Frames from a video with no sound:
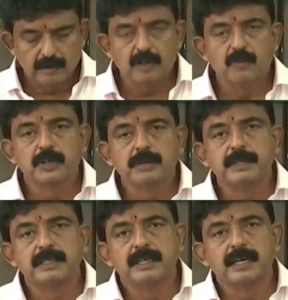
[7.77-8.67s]
గౌరవ
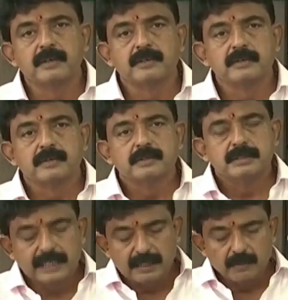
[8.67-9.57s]
ముఖ్యమంత్రి గారు
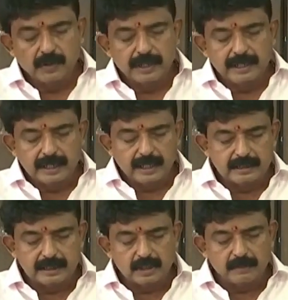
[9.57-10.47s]
జగన్మోహన్ రెడ్డి గారి
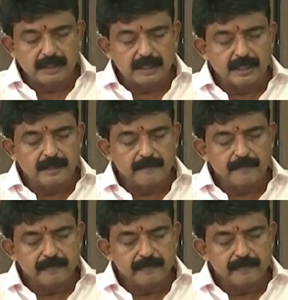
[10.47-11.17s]
చేతుల మీదుగా